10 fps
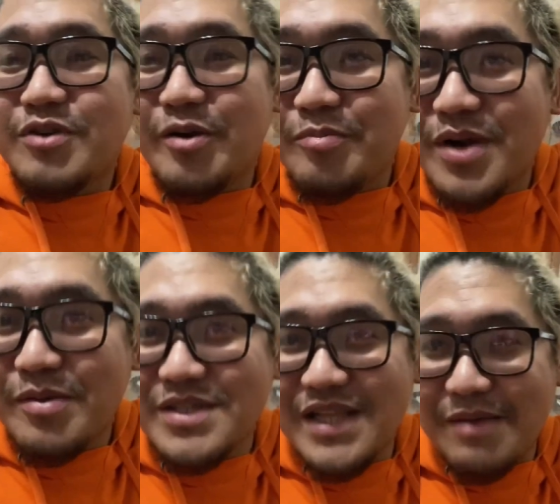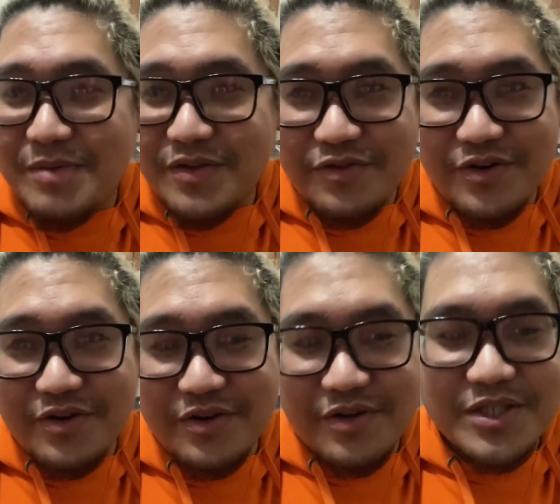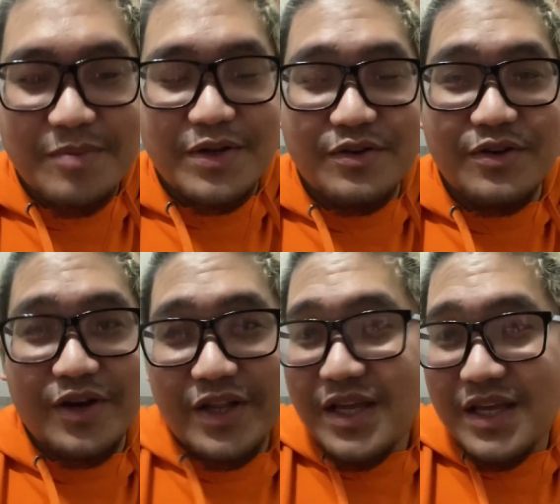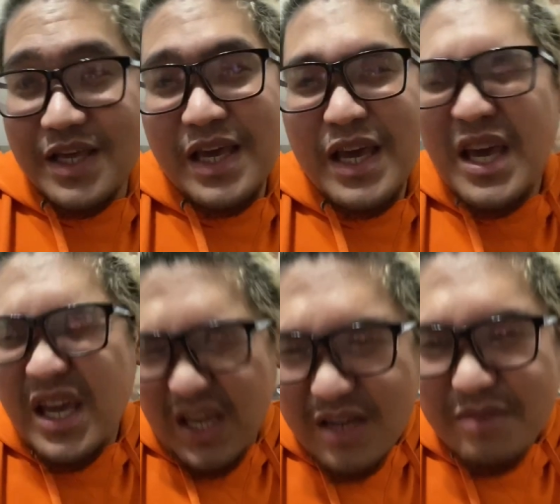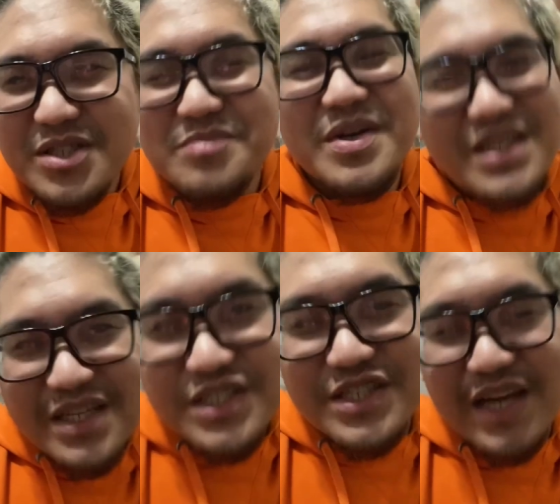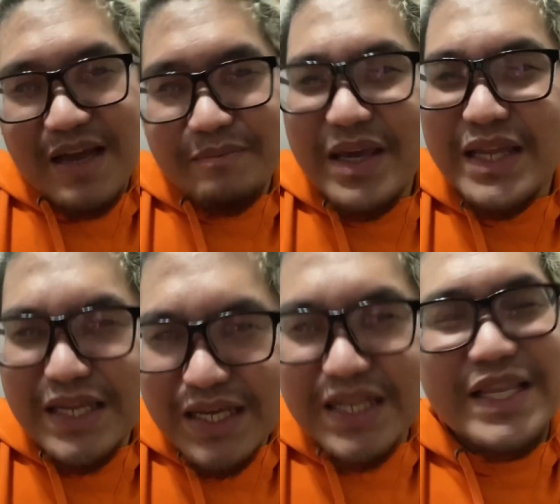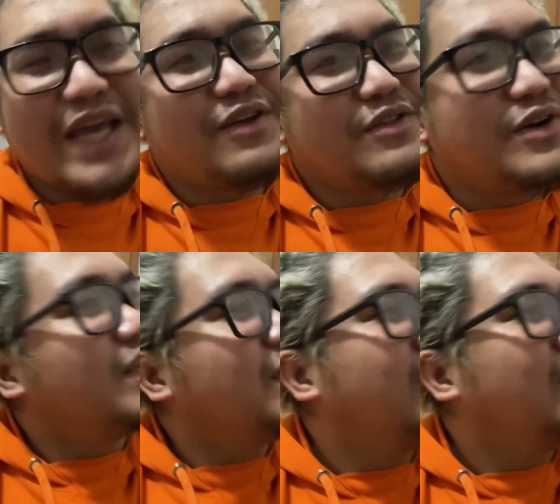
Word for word: Maraming maraming salamat for sa panonood. Ito kasi magandang job. Hiningal tayo doon.